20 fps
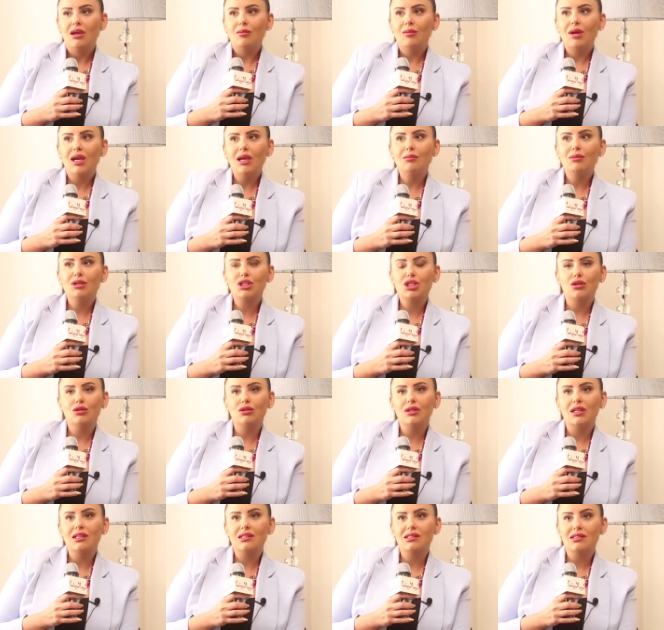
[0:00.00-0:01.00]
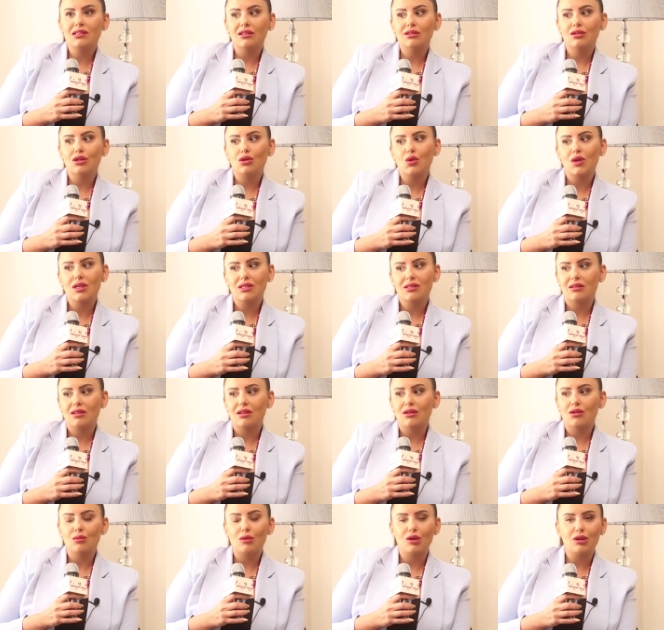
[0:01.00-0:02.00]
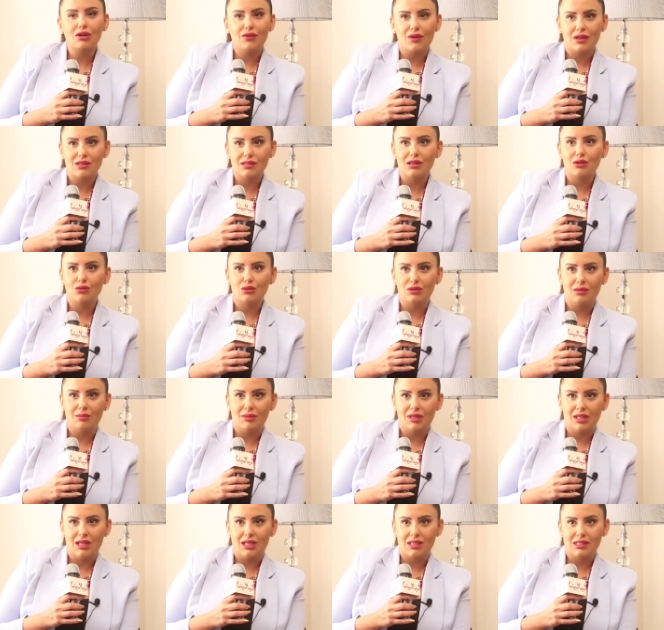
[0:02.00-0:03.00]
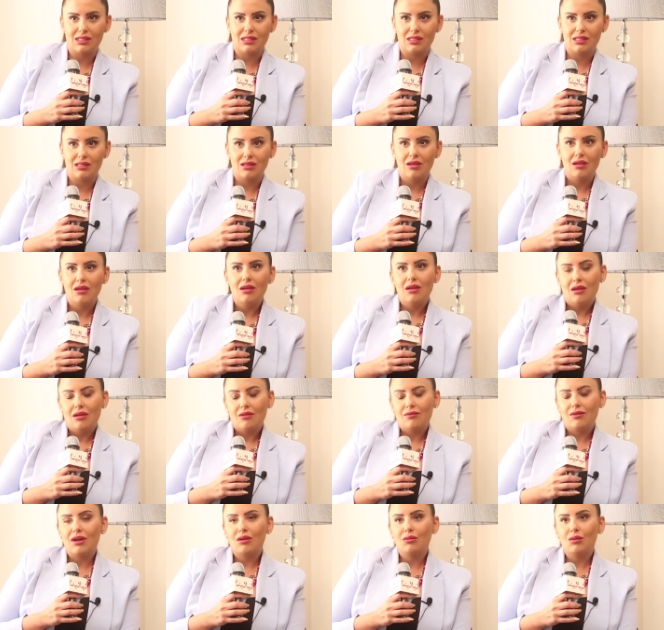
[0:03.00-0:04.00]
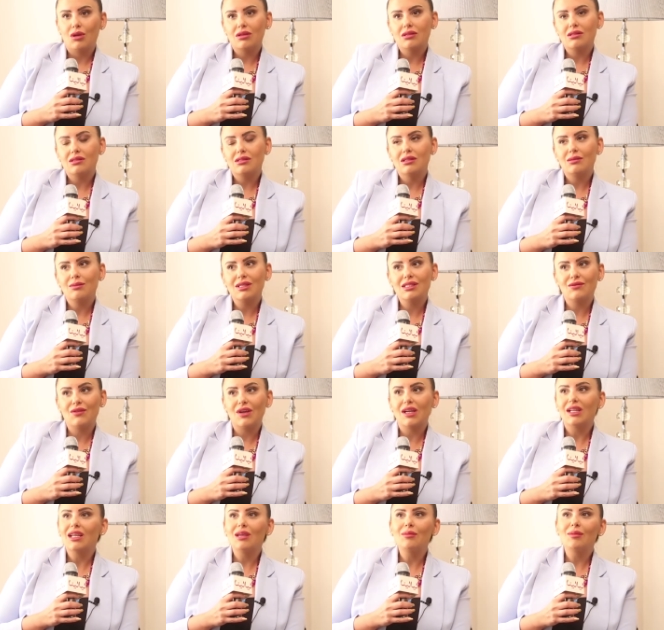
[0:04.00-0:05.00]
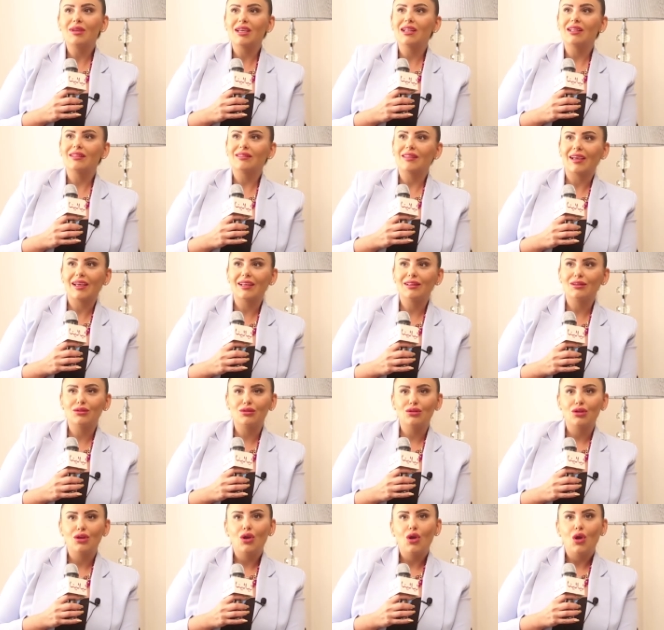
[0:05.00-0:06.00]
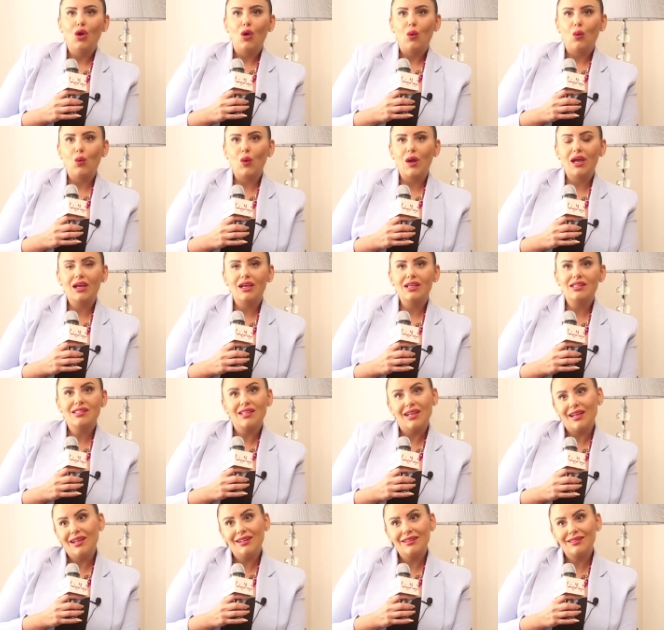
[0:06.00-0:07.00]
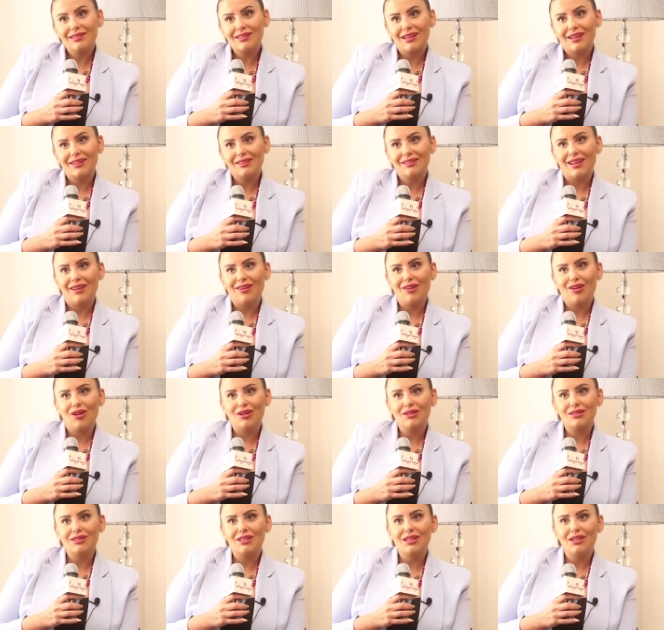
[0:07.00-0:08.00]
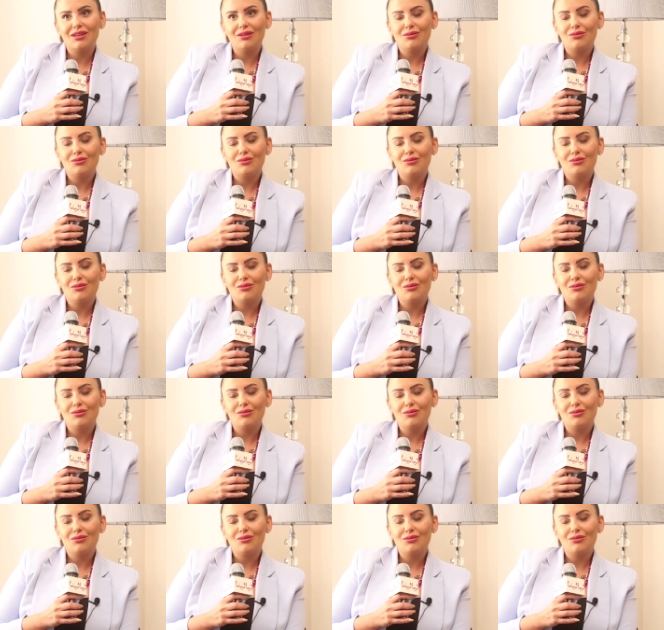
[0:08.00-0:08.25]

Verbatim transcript: ما احبش ان ده يتصدر وخاصه ان الموقف حصل قدام الناس فاهمه قصدي بس فانا يمكن اتخذت وزعلت خدت على خاطري